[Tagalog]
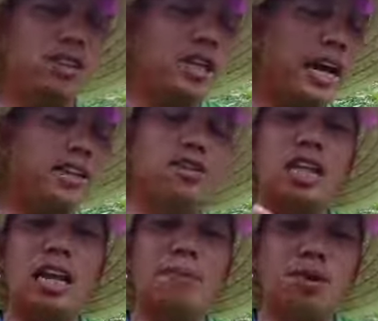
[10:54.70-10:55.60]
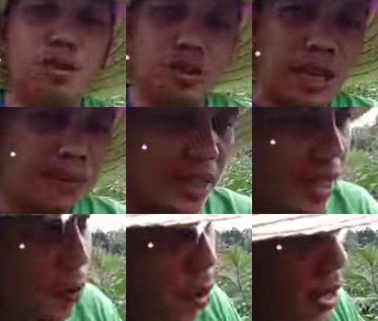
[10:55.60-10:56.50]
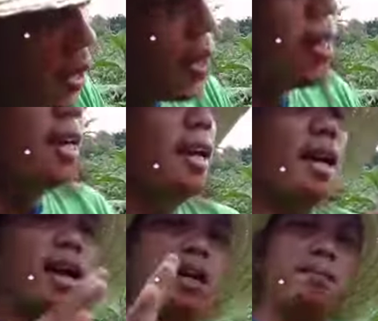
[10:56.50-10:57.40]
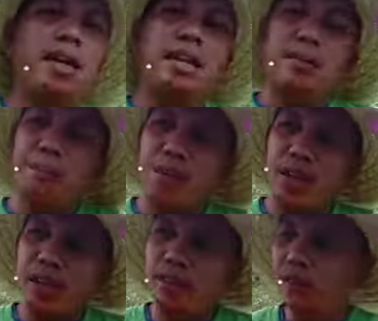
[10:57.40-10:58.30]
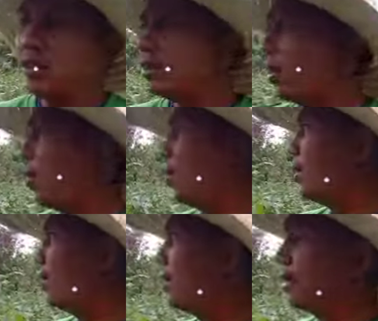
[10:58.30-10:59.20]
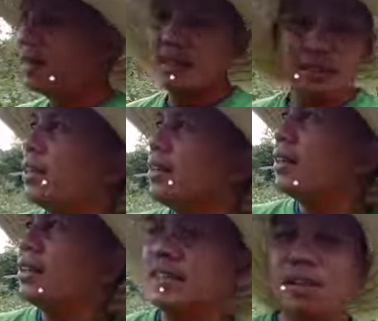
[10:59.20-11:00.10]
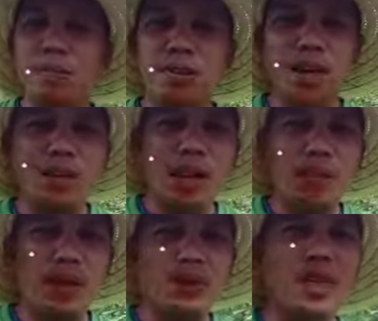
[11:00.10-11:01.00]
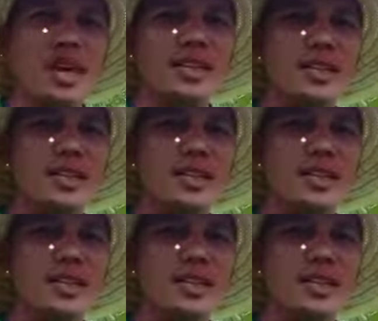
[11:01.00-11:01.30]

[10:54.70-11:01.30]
kahit konti lang po yung time natin, importante ay may income po tayo, no? So, hindi na, hindi na po tayo nakapangutang,